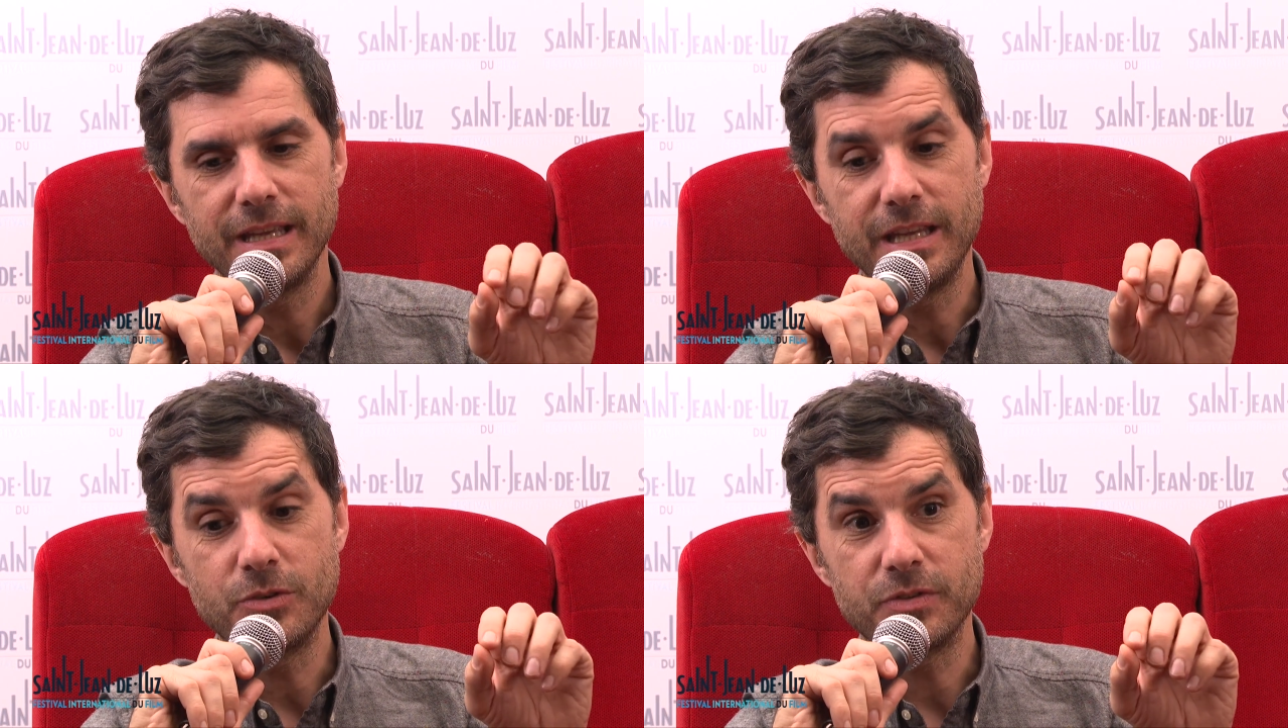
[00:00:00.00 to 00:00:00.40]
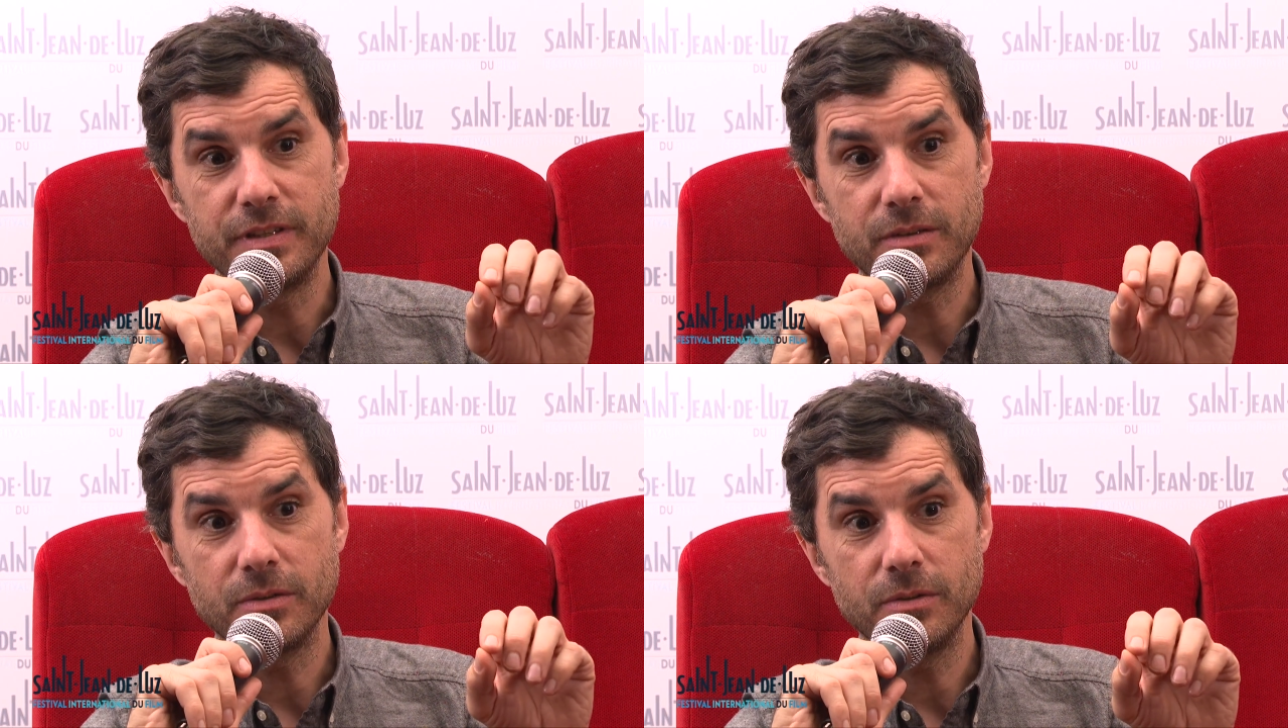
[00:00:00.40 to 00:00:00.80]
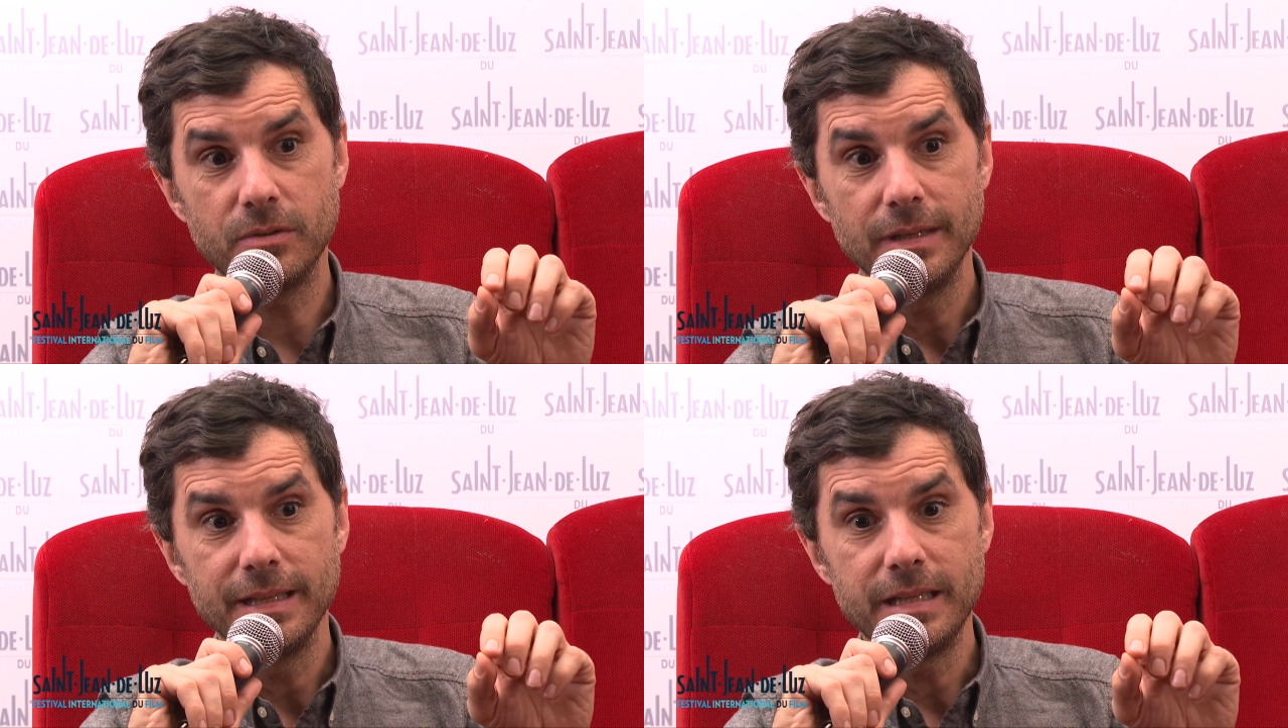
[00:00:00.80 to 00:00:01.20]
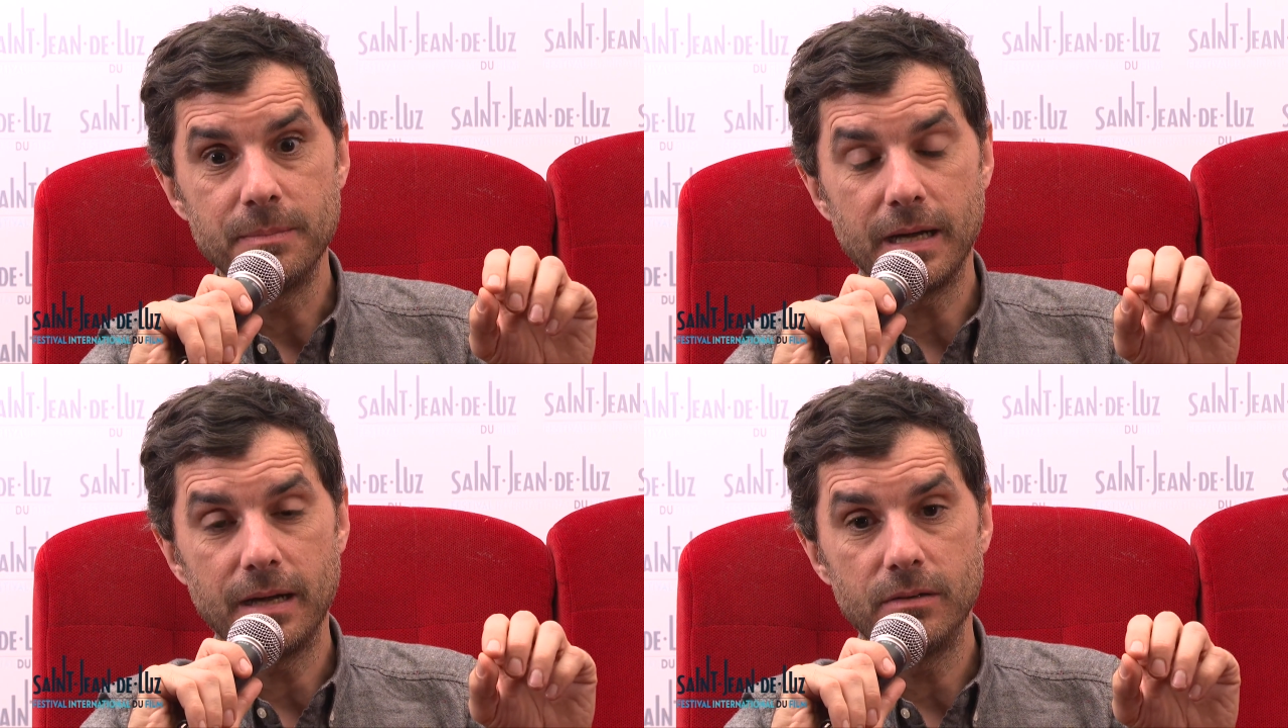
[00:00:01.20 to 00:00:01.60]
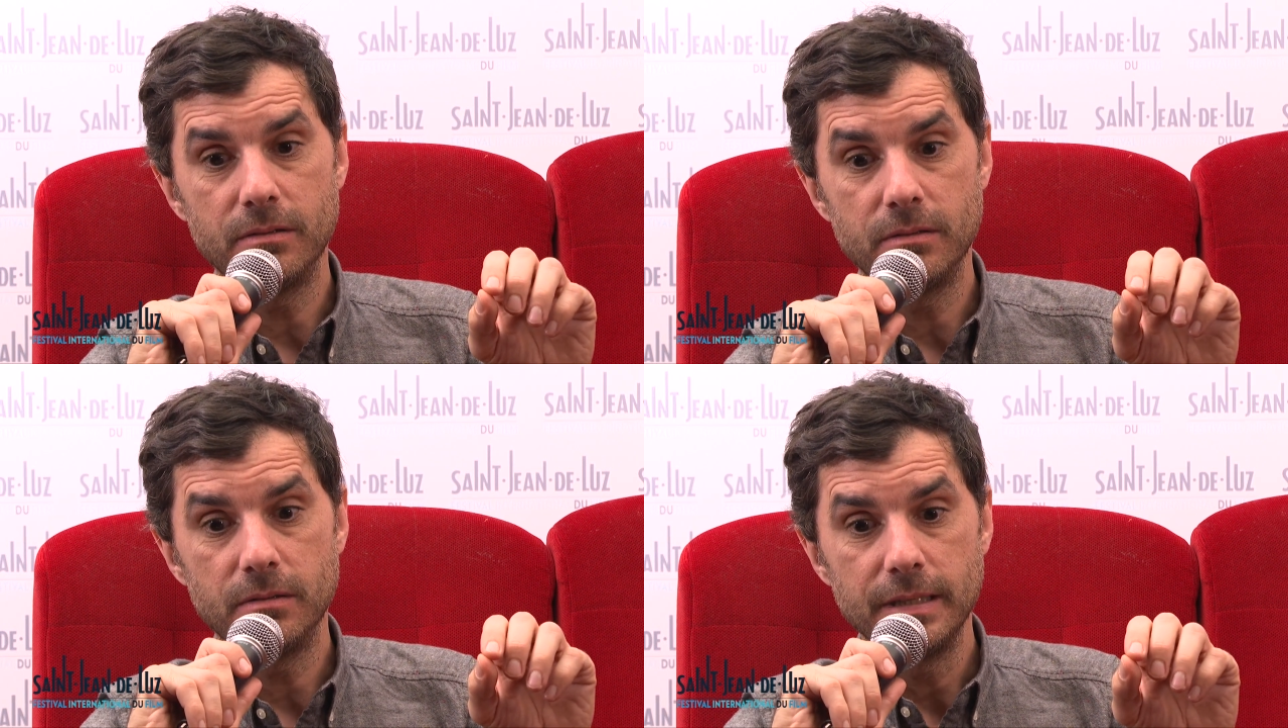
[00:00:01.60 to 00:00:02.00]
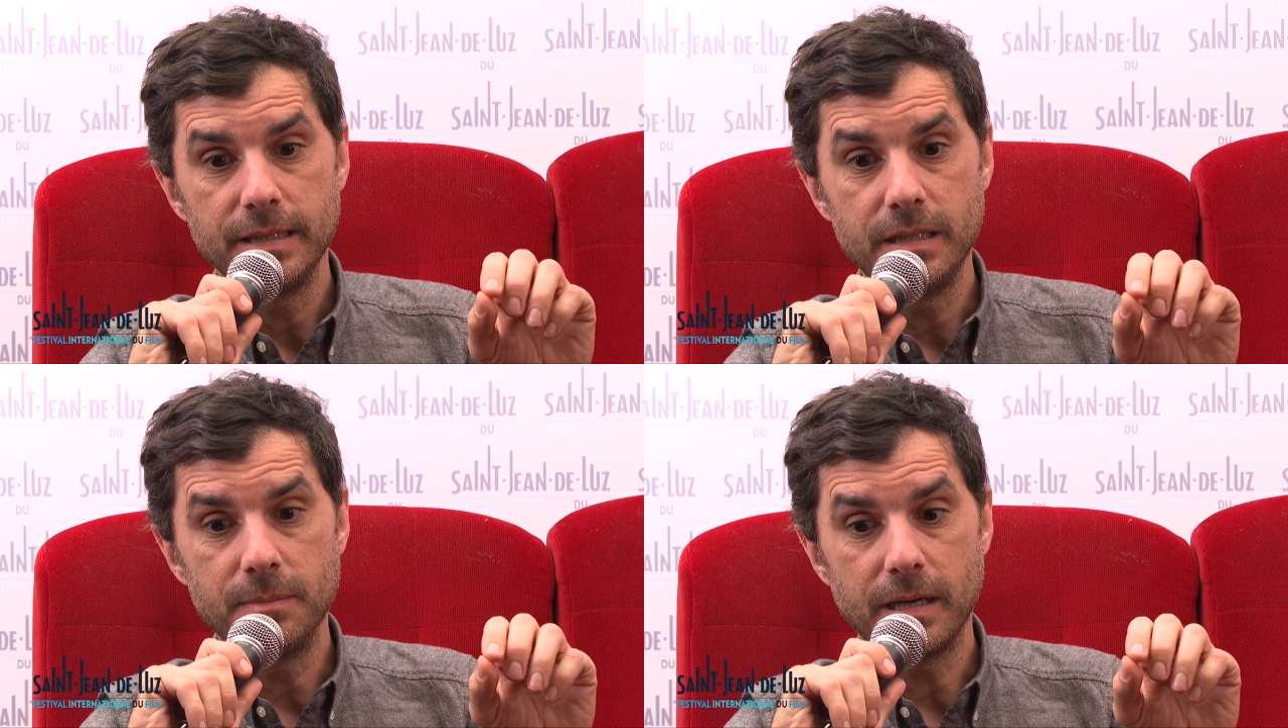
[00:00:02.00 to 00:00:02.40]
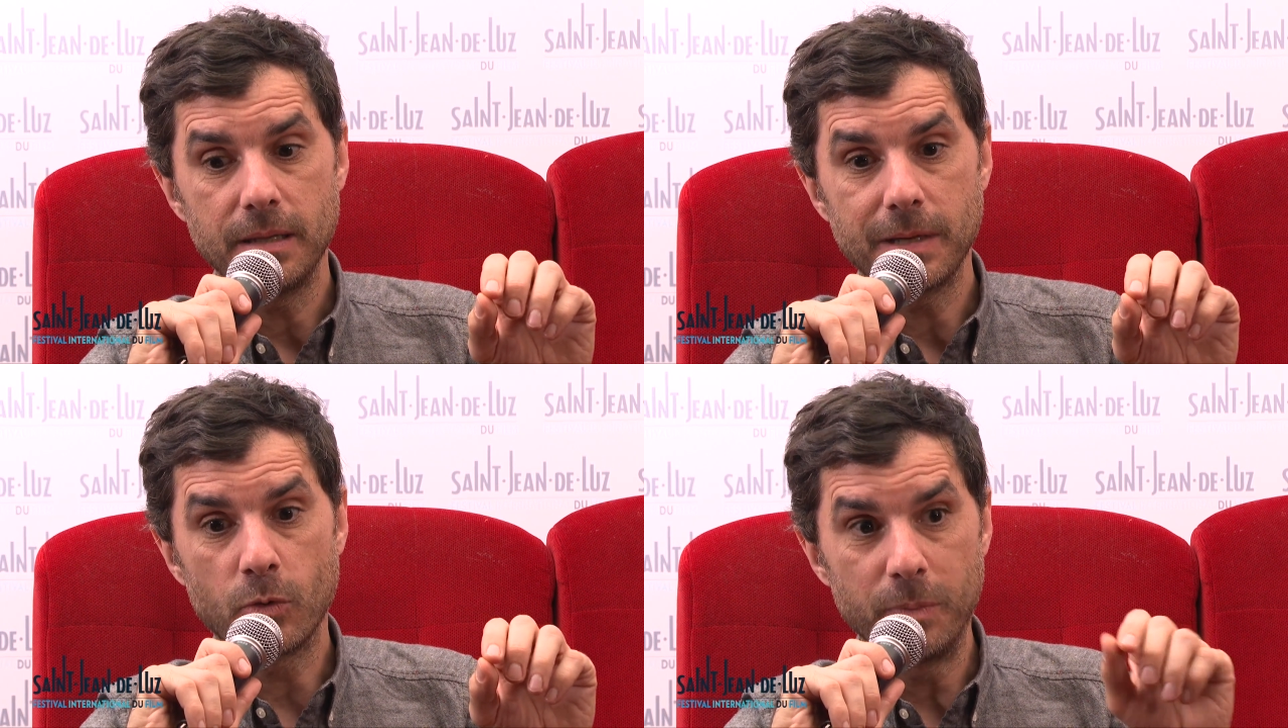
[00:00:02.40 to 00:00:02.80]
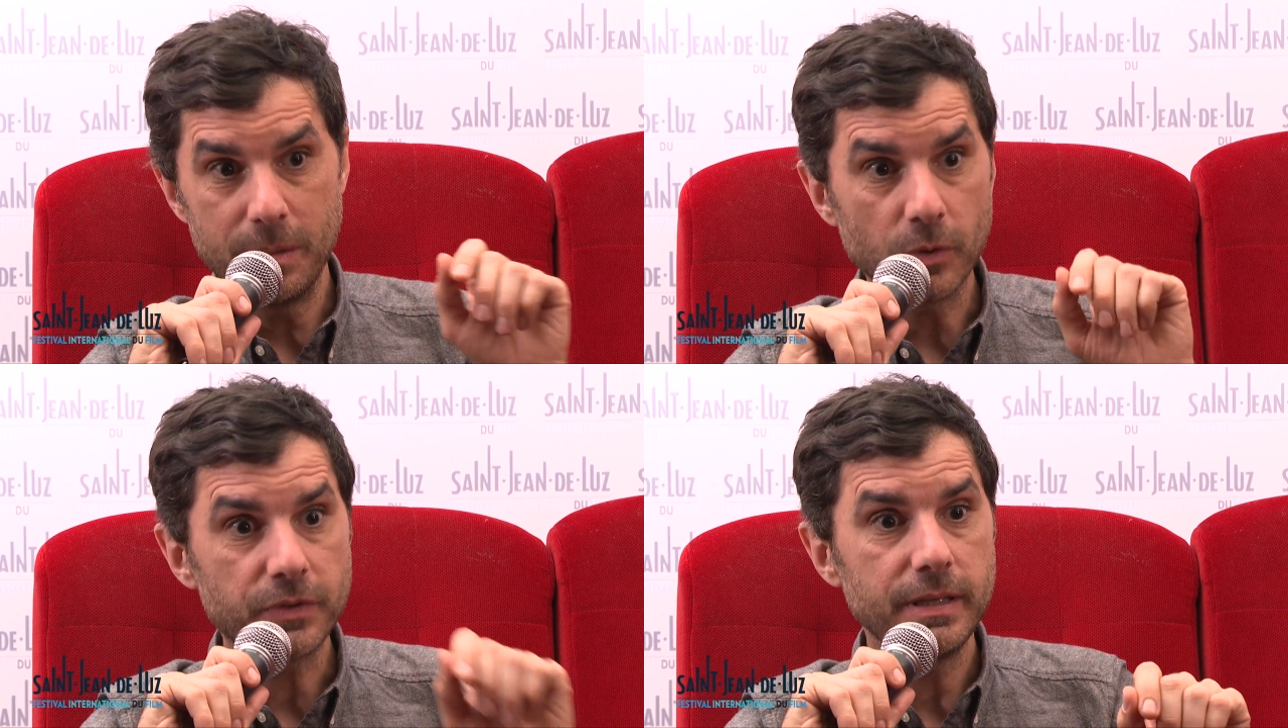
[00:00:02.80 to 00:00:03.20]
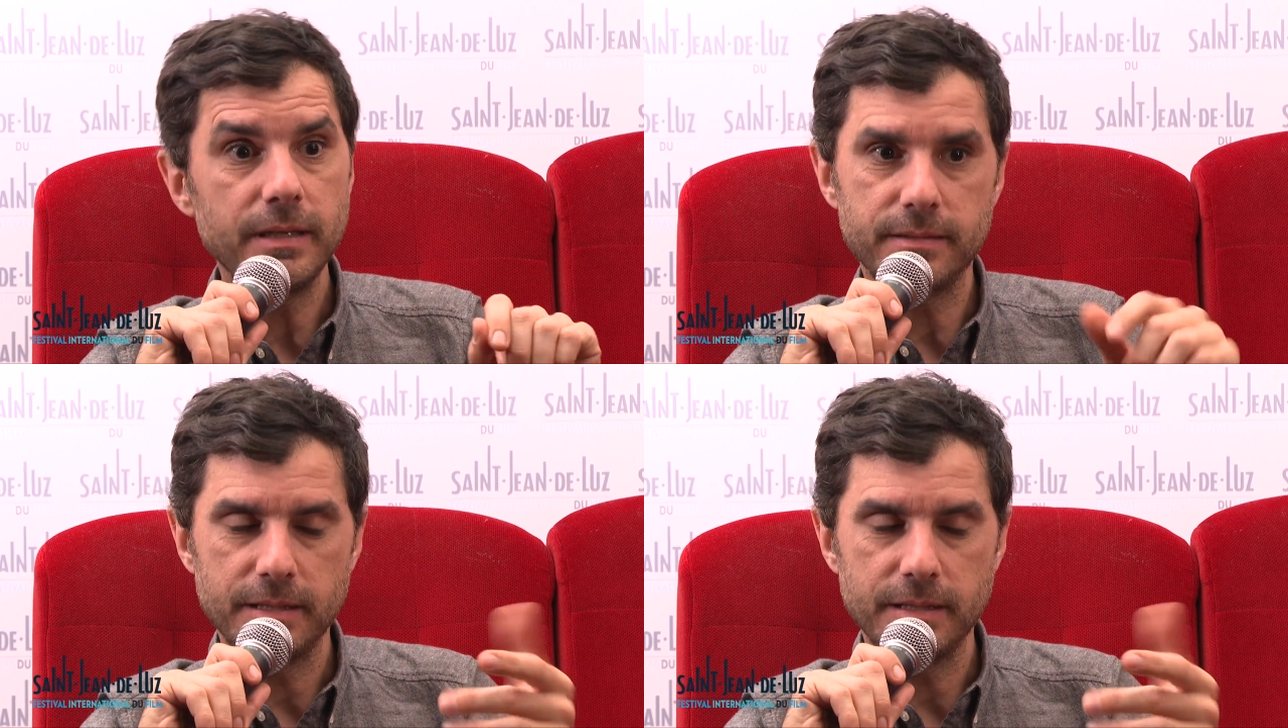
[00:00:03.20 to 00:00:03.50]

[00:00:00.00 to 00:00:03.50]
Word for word: Et je sais que il m'a, euh, il m'a, il m'a complimenté, ce